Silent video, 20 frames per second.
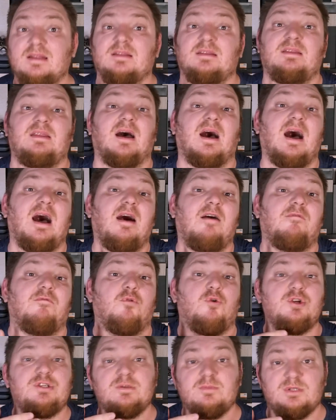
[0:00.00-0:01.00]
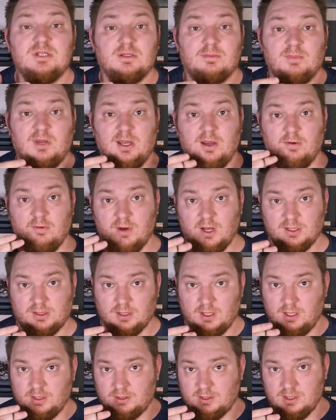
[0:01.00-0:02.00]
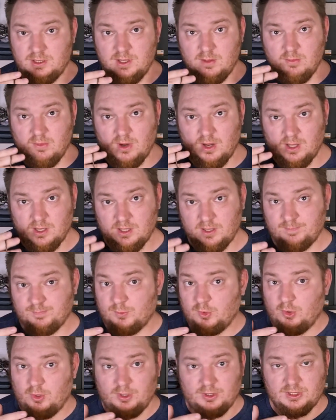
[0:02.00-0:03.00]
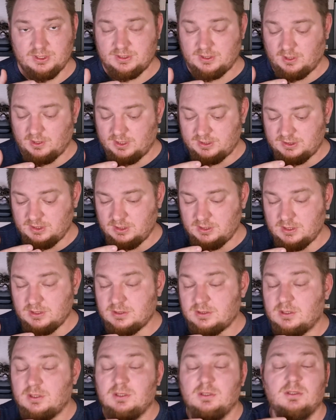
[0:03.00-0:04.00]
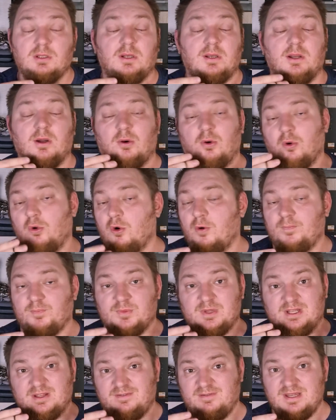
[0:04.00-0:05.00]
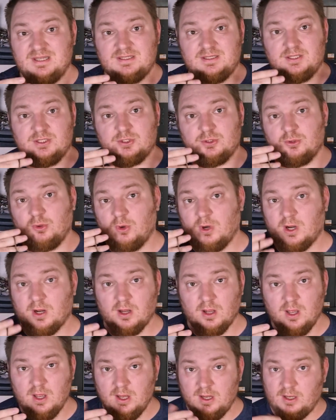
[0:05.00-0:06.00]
Да, 80 милливатт – это немало, но это, согласитесь, и далеко не 240,